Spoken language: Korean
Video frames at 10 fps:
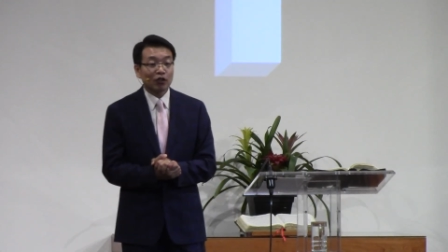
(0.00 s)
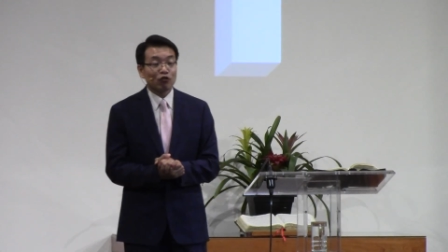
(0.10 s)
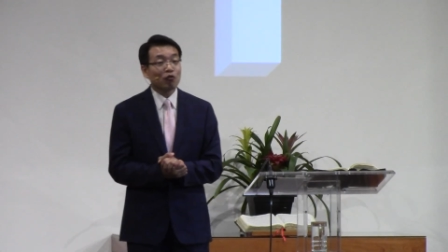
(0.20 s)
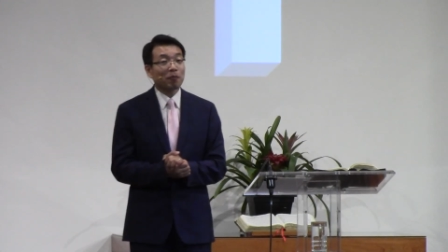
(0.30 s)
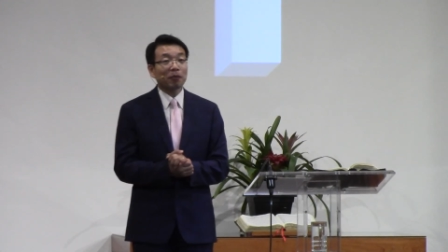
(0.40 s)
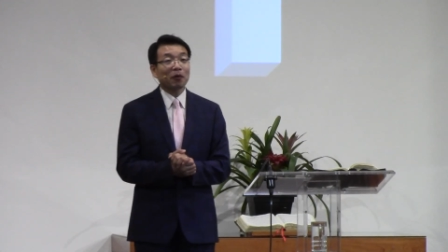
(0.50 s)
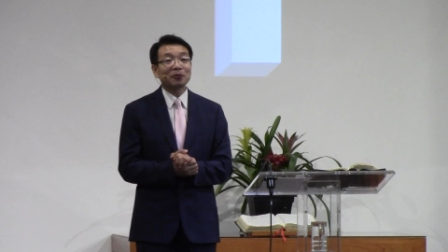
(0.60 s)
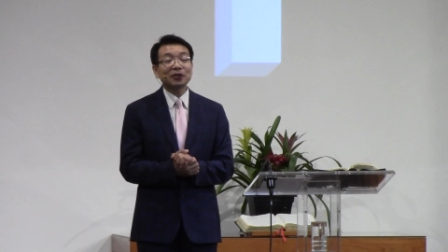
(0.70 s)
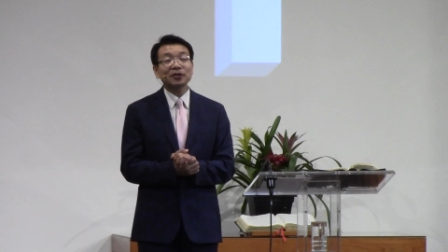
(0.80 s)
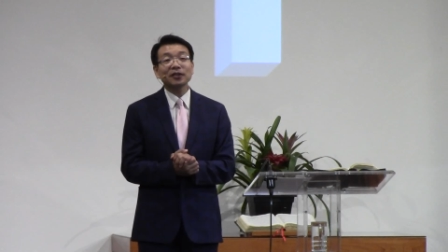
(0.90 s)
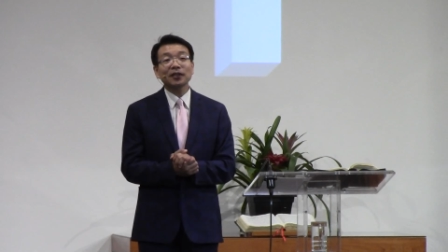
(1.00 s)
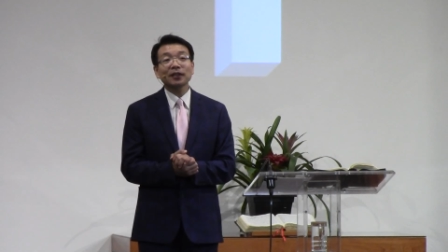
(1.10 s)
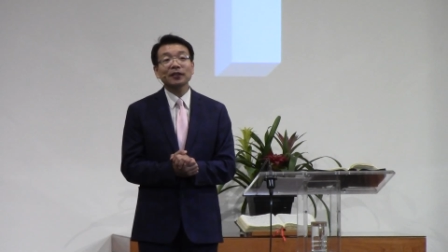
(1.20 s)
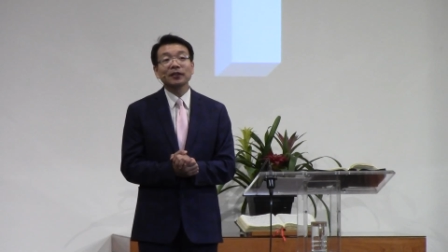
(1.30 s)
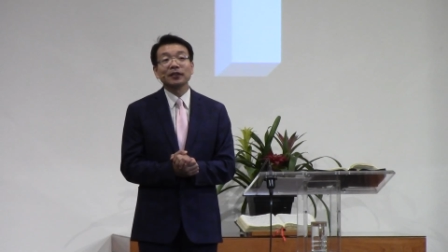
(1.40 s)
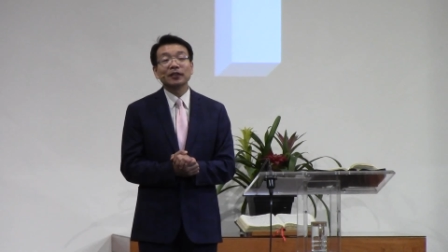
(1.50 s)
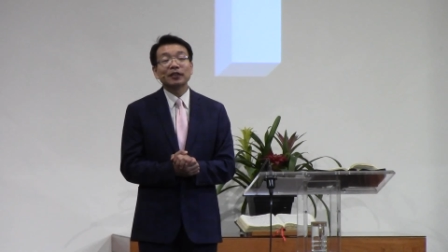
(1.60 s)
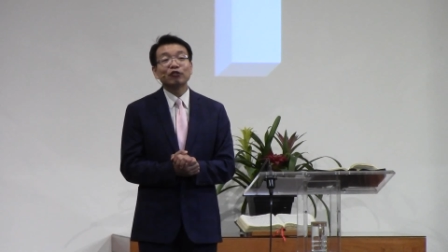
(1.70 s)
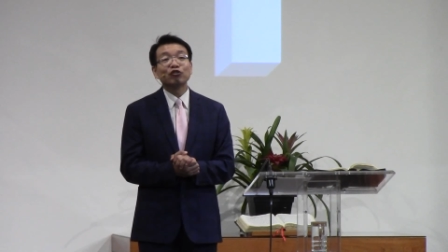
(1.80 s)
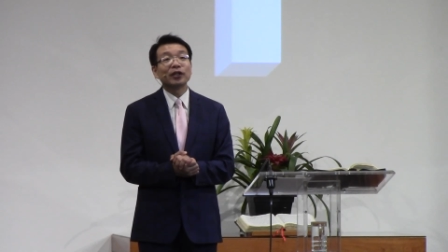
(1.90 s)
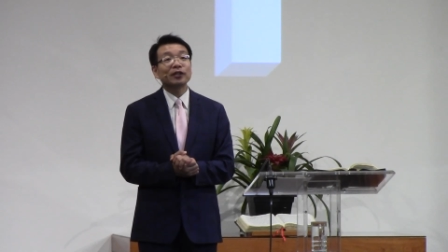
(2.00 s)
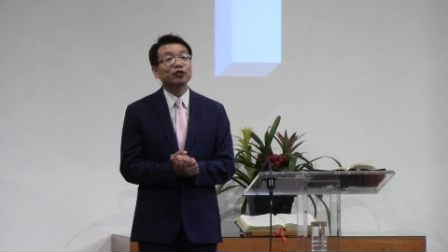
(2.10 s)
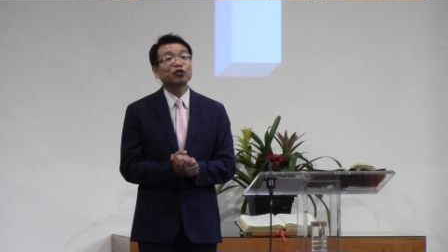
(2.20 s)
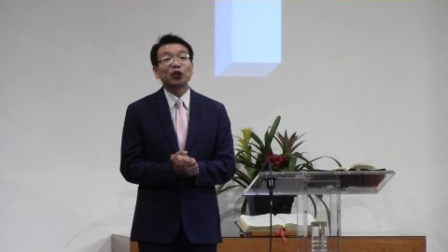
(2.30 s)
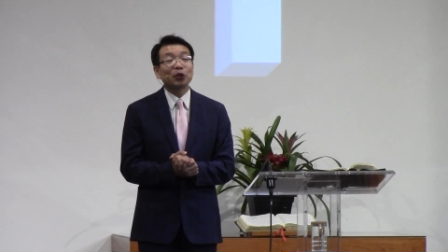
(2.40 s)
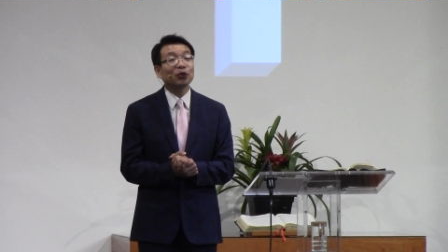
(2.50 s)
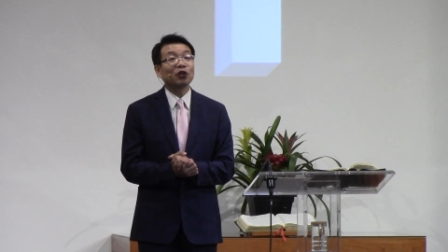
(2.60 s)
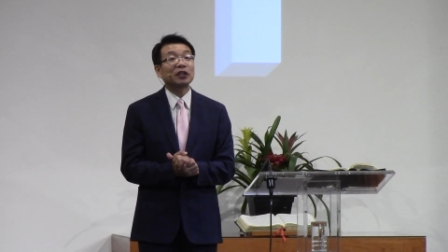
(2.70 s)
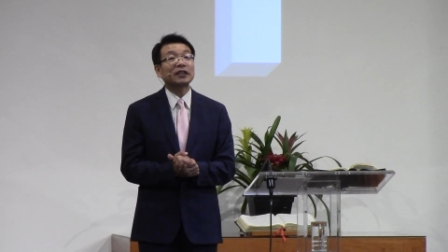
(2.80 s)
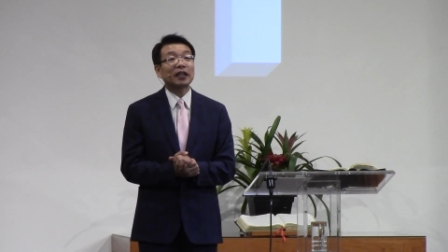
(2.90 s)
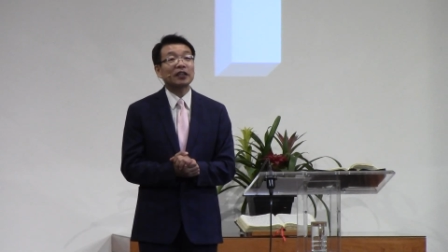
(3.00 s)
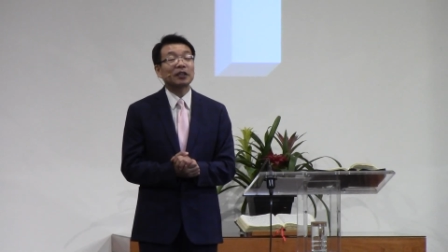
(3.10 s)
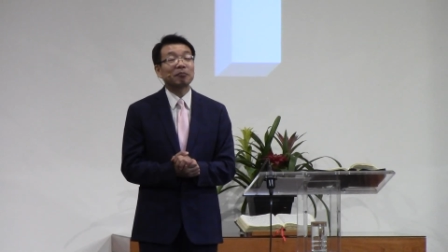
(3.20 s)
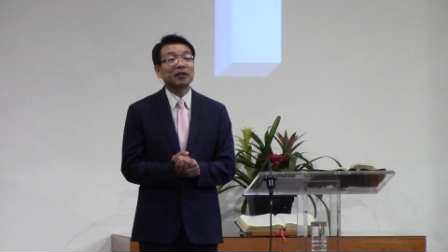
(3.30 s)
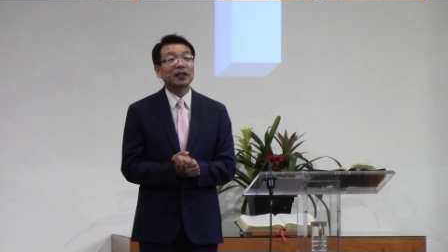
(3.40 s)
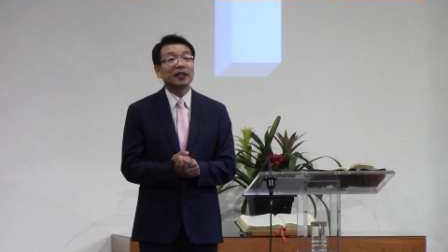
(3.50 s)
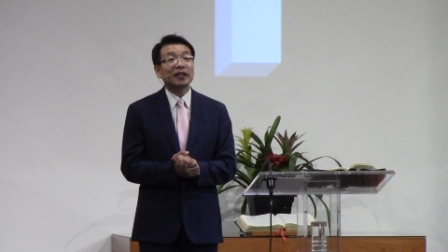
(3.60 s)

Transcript: 율법이 없었을 때에는 죄를 죄로 여기지 않았답니다.